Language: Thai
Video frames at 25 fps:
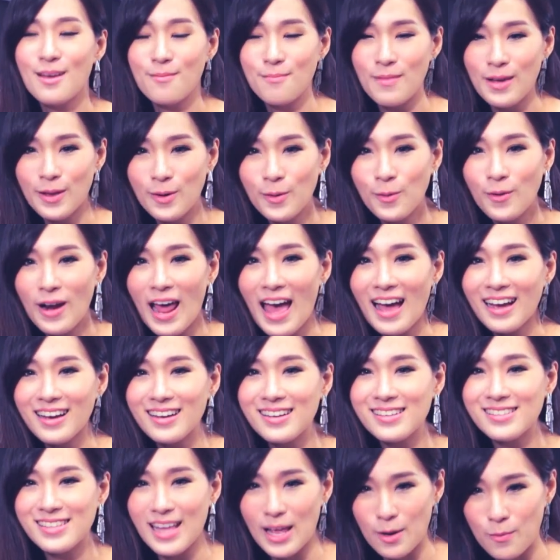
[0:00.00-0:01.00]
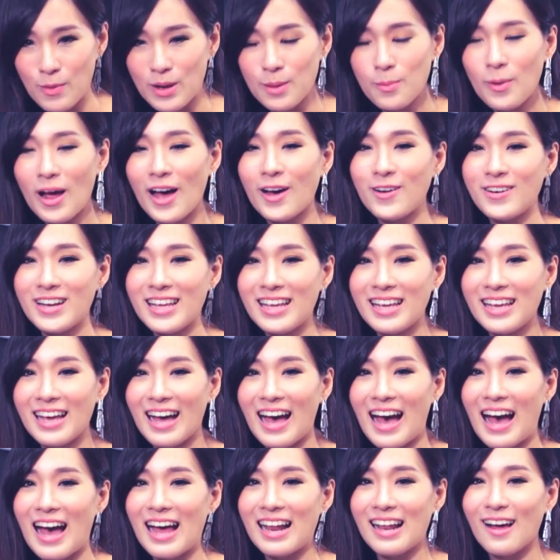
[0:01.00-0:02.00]
เมนูแรกคือแซนด์วิชบราวนี่
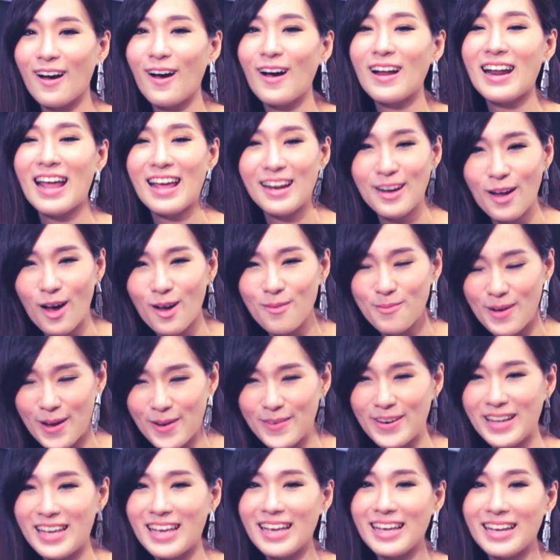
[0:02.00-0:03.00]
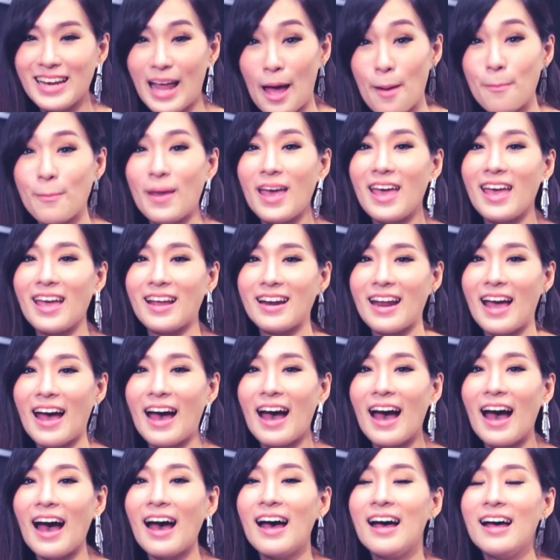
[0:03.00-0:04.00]
ค่ะ แล้วก็แน่นอนบราวนี่อิงทำเองนะ
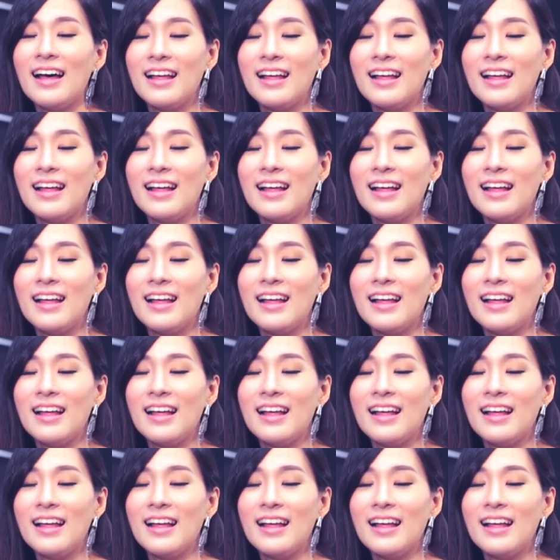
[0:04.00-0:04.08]
คะ